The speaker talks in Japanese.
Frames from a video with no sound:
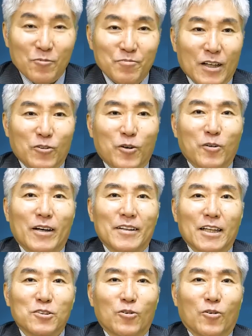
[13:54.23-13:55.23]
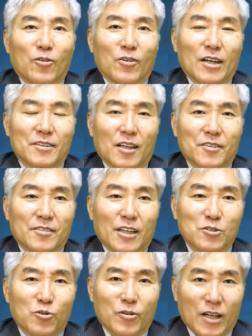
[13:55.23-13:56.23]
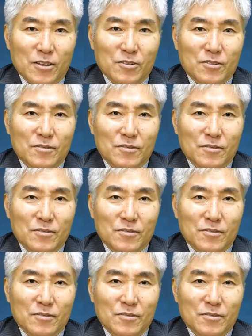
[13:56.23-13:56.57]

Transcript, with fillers: まあ、これは何を語っているのか